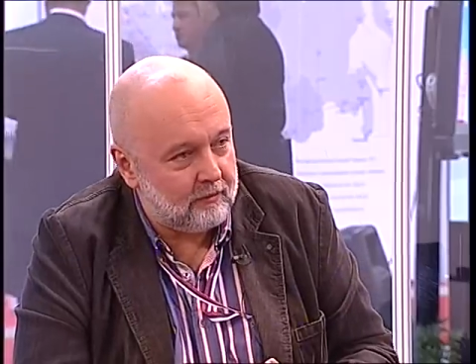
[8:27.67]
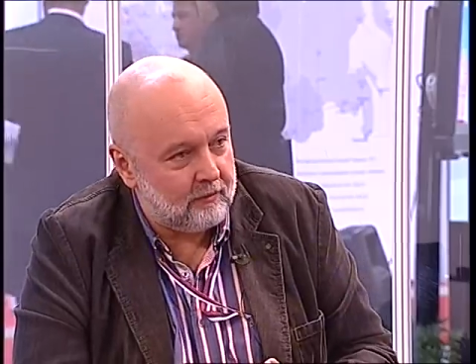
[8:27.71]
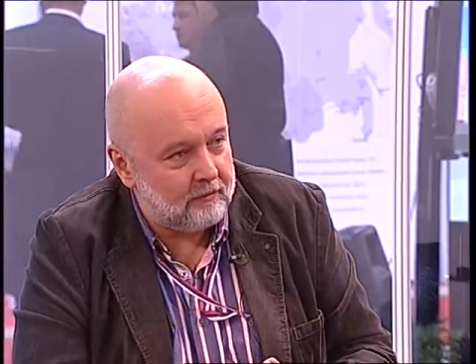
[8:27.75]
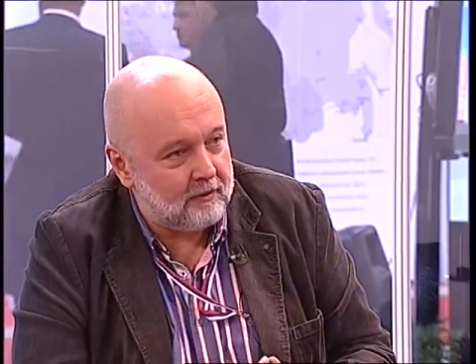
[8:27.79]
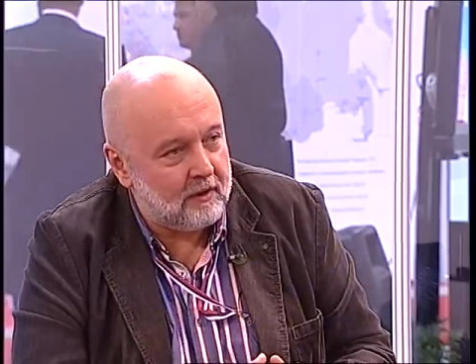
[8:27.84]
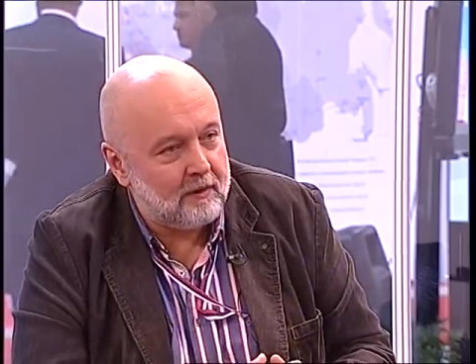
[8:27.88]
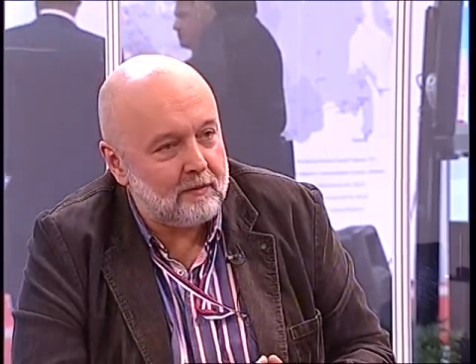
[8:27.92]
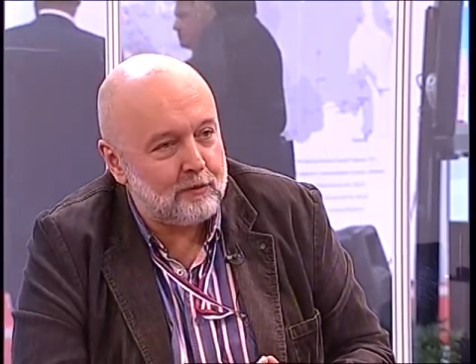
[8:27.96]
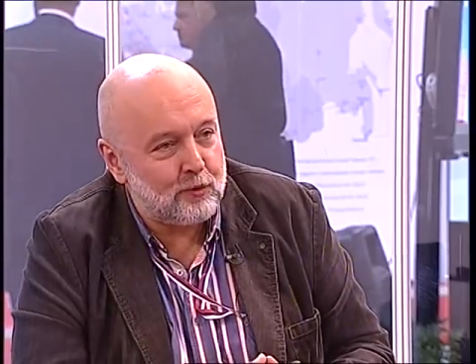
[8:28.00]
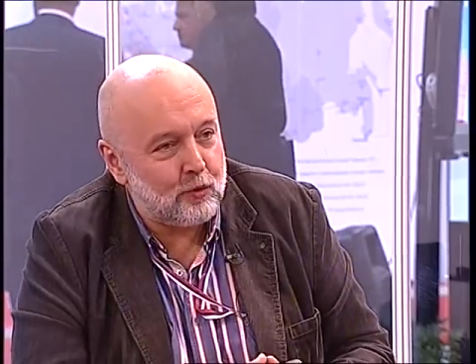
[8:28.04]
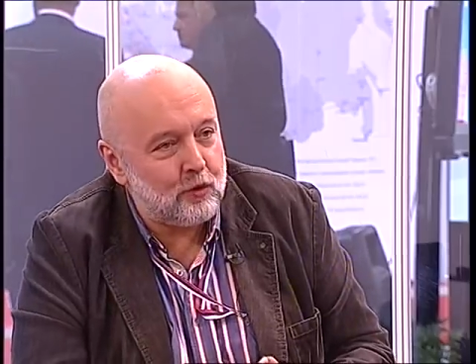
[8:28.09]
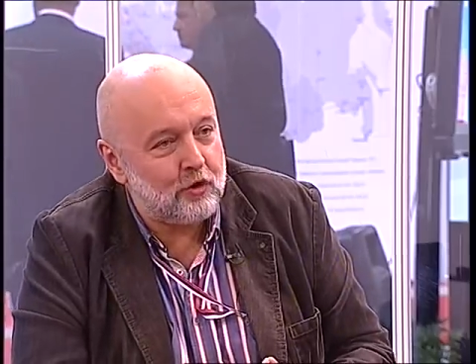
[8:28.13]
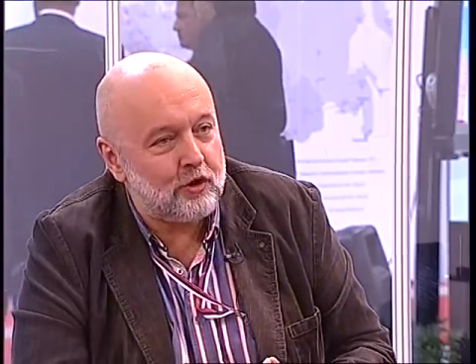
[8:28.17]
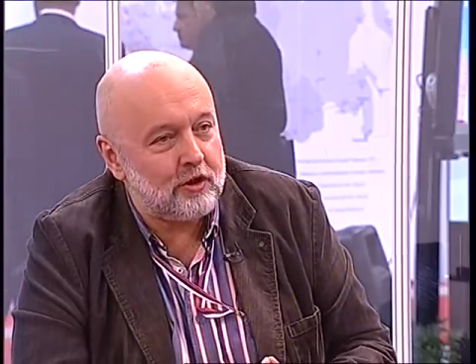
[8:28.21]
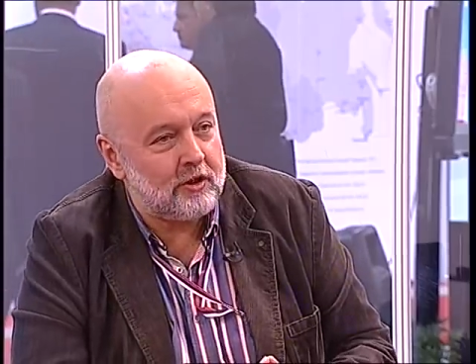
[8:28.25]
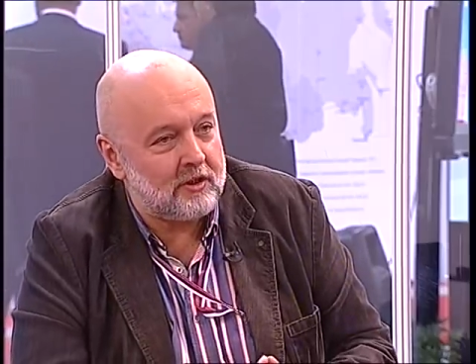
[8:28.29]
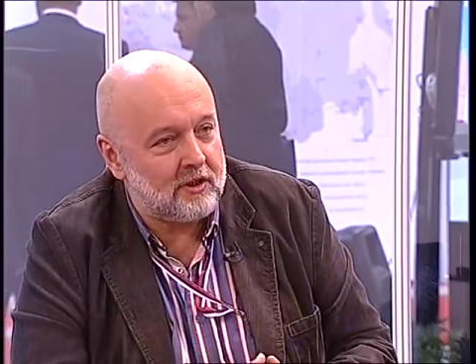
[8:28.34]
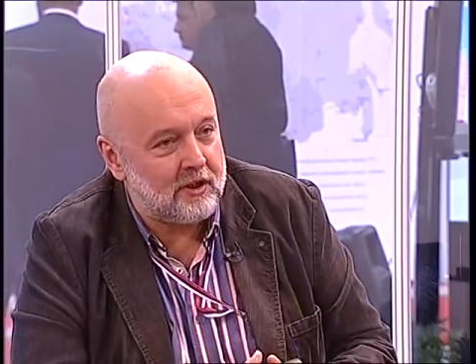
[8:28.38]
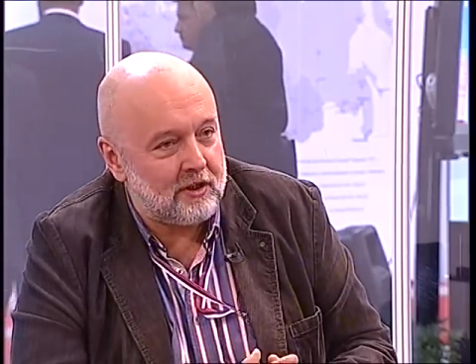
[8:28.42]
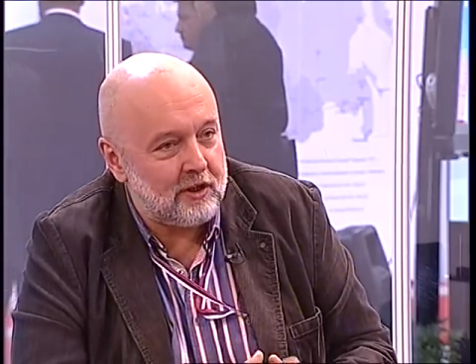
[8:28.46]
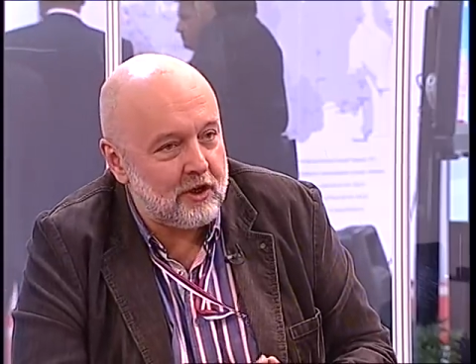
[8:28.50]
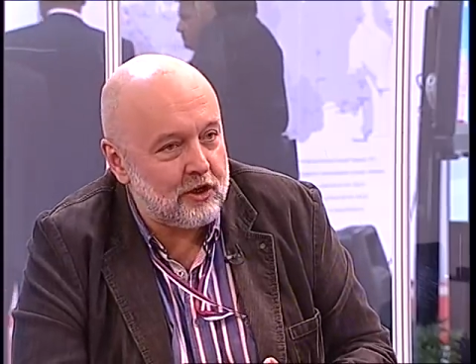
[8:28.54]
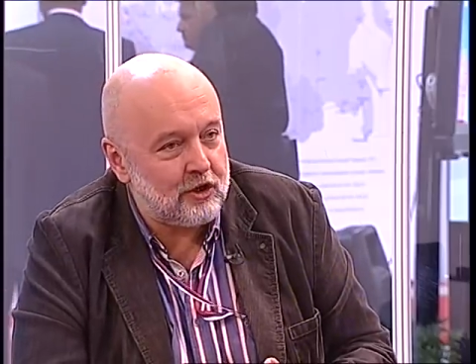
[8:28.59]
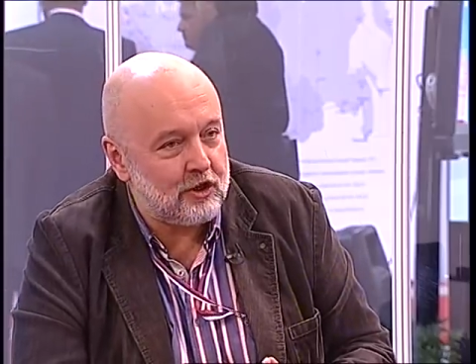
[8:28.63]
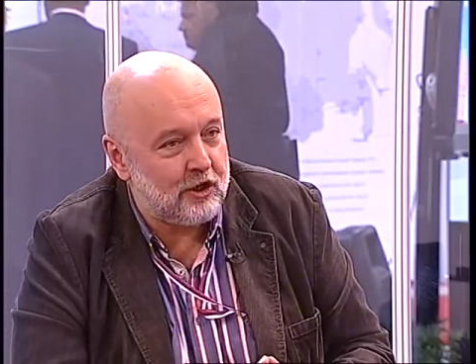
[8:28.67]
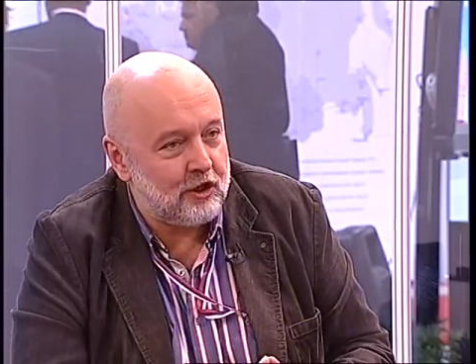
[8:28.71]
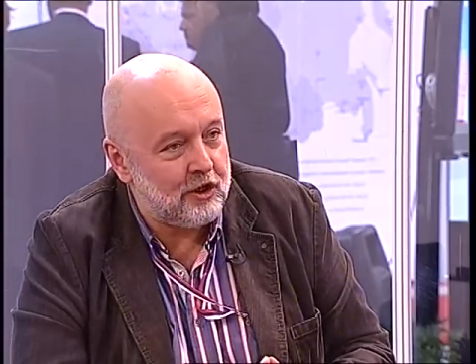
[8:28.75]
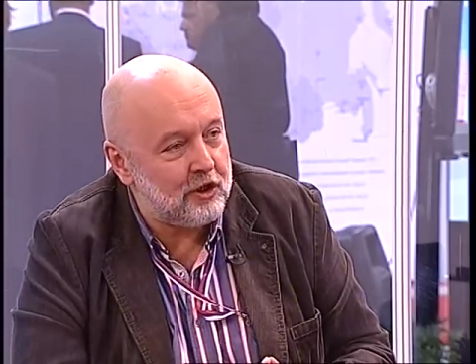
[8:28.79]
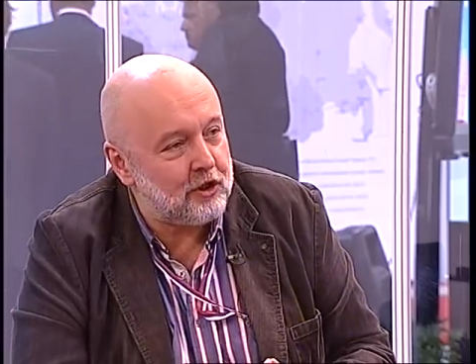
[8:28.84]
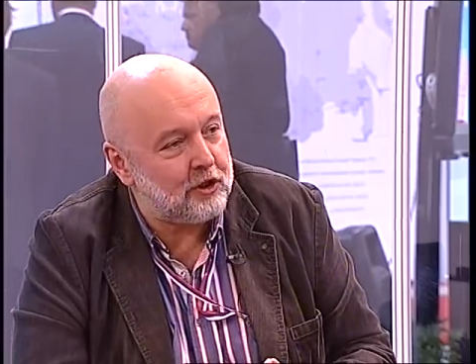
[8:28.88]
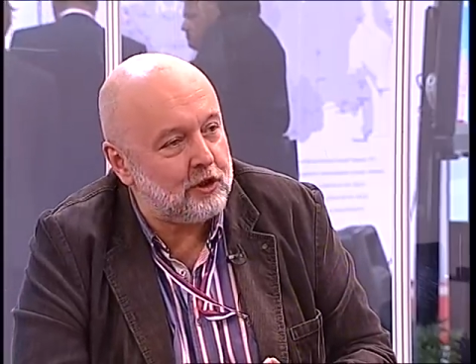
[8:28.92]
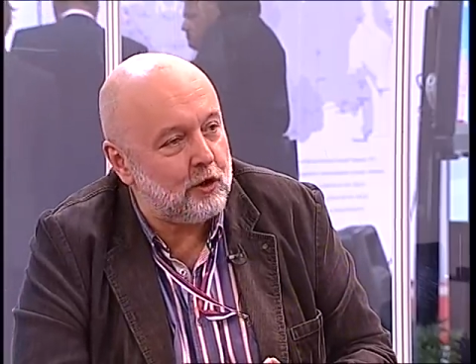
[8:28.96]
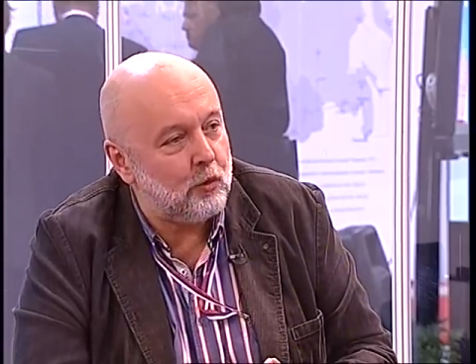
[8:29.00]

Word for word: В данном случае задача их